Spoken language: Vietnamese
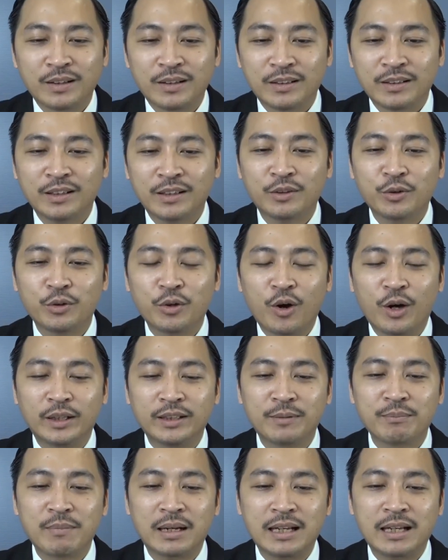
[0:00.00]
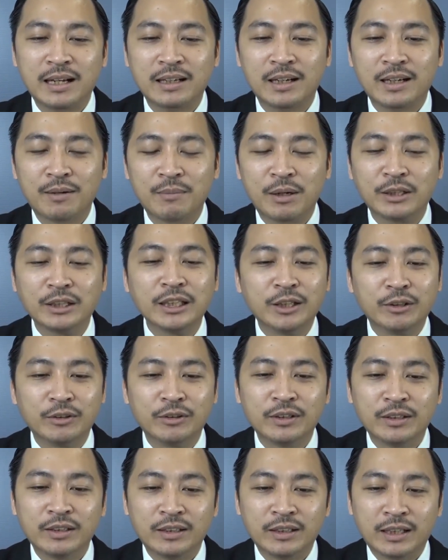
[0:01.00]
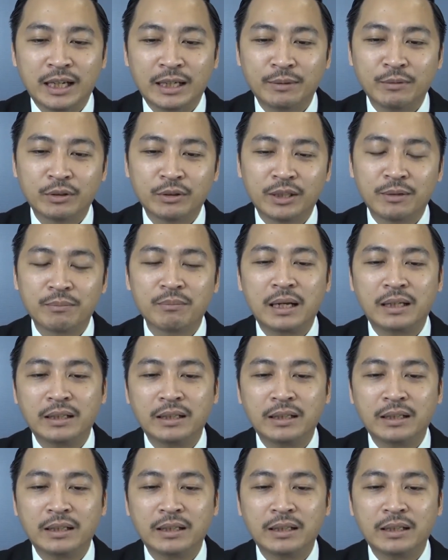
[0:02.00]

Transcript: thế tôi hỏi tiền mặt đang cầm bao nhiêu anh bảo tiền mặt